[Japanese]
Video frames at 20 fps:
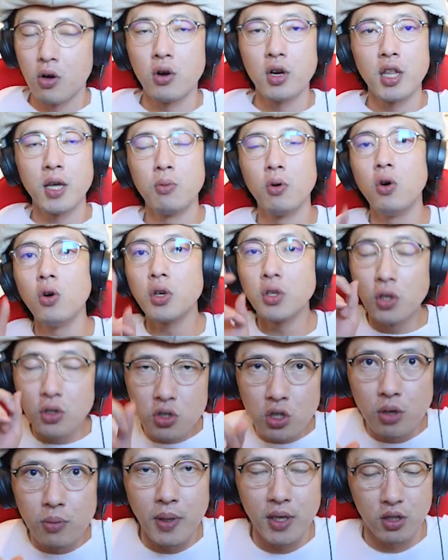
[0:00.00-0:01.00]
これでもう一
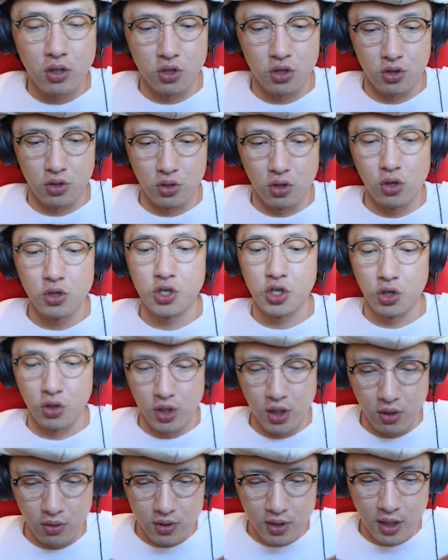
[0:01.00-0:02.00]
つのバトルの種
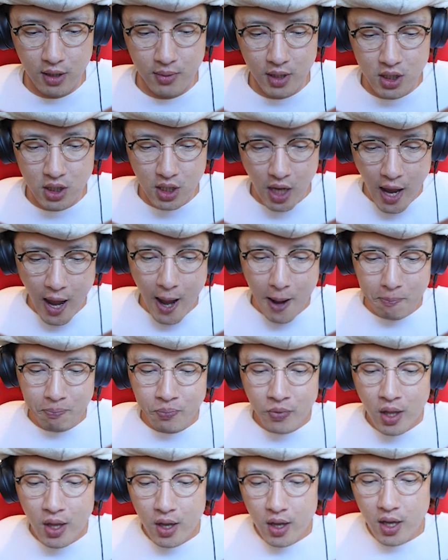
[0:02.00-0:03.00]
類でございまして、
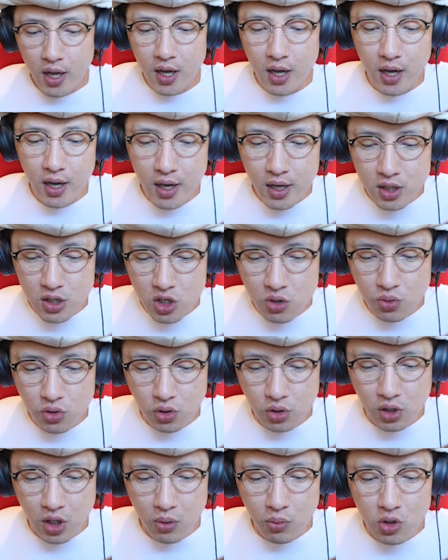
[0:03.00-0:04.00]
えー、自分
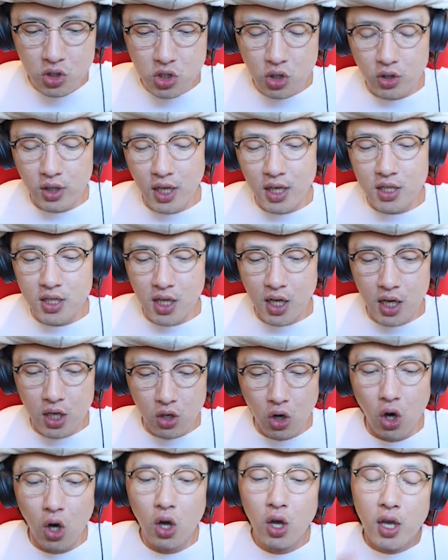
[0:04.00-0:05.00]
の手持ちのダイサー
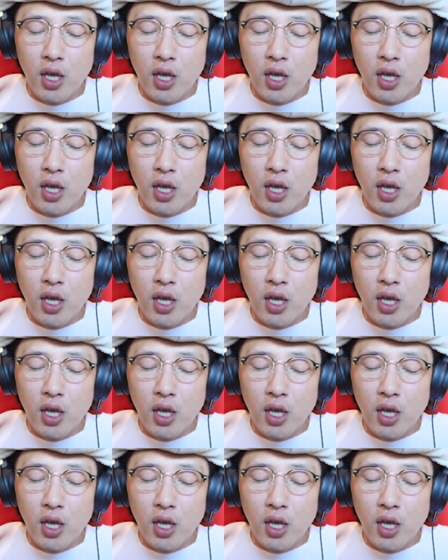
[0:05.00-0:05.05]
の